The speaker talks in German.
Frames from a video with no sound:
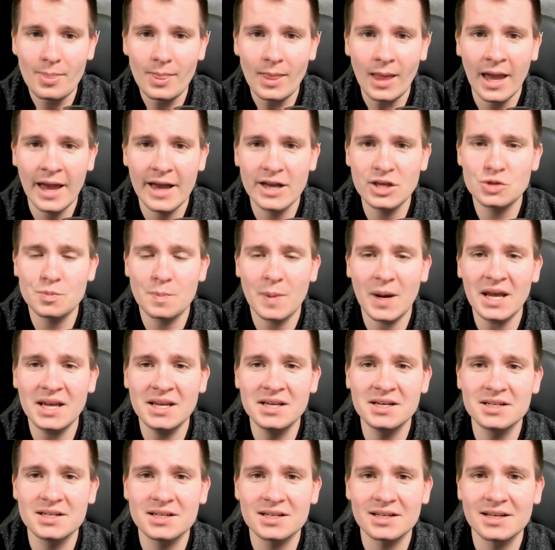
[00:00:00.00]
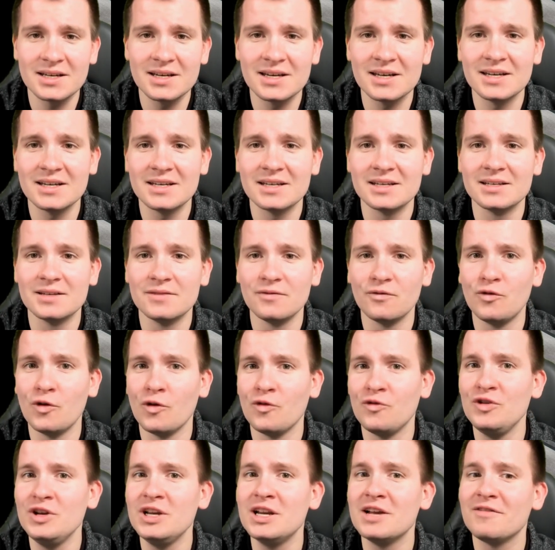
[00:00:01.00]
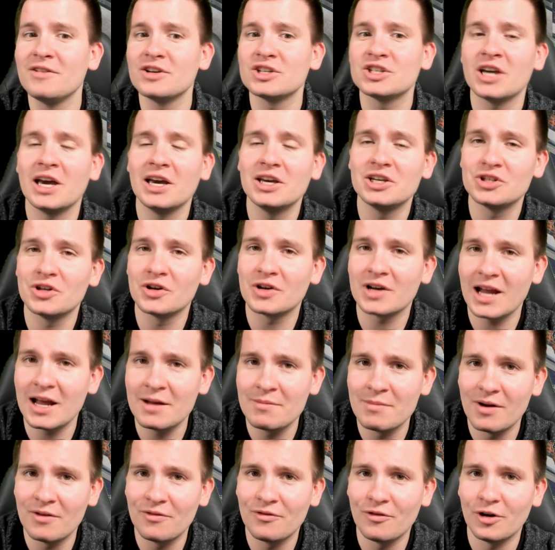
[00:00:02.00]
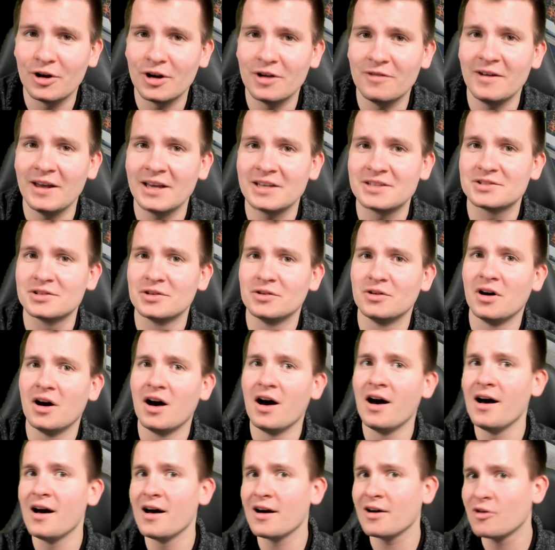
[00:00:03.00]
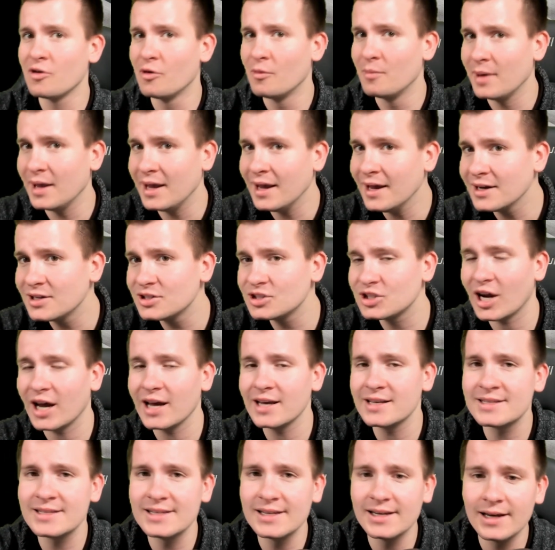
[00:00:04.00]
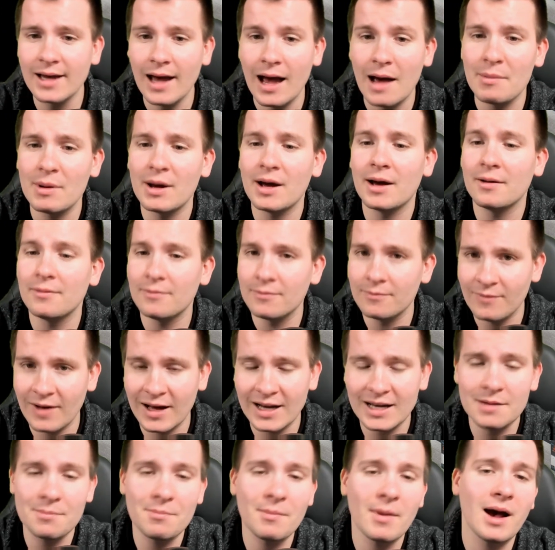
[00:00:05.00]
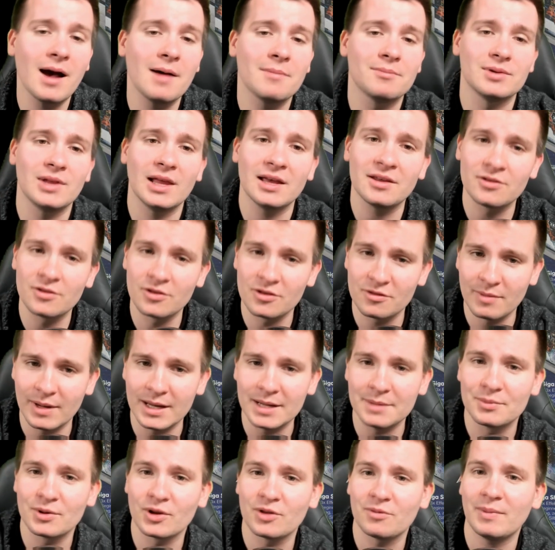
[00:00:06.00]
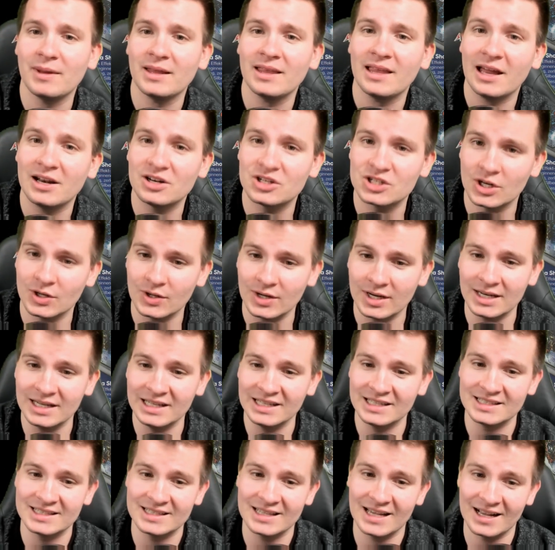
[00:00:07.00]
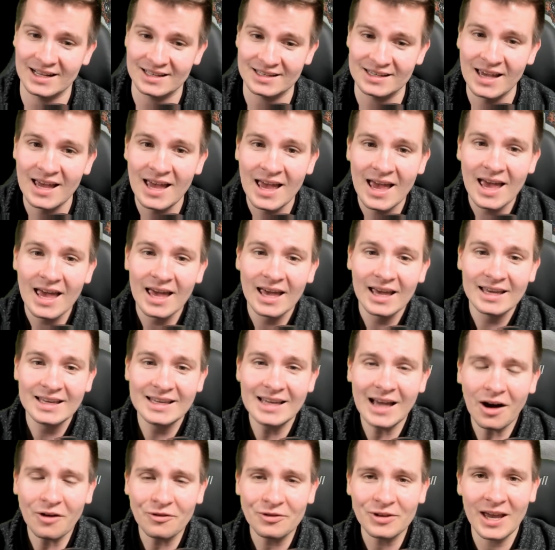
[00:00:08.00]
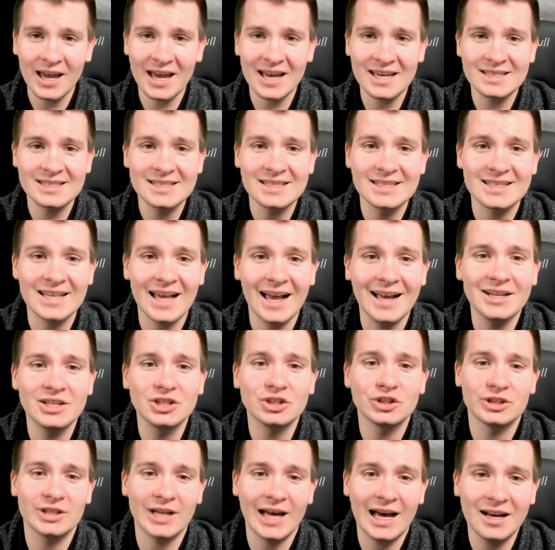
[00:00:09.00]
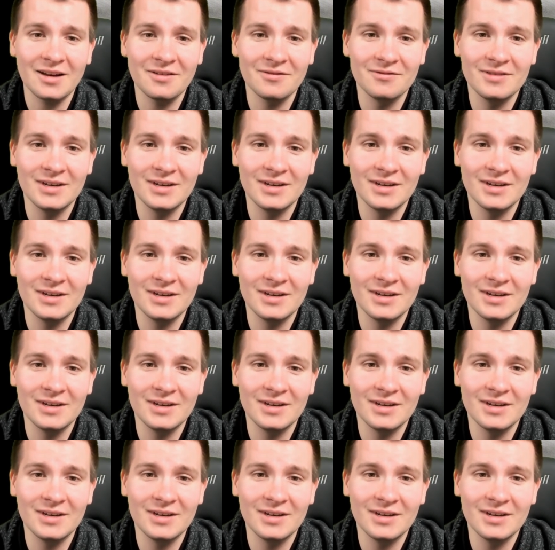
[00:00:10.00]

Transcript: Entsprechend äh, für viele wahrscheinlich schon gleich mal vorneweg so, äh, Komet, scheiße, aber wartet mal ab, lasst uns mal den Prospekt anschauen, hätte ich gesagt. Hier auf der ersten Seite starten wir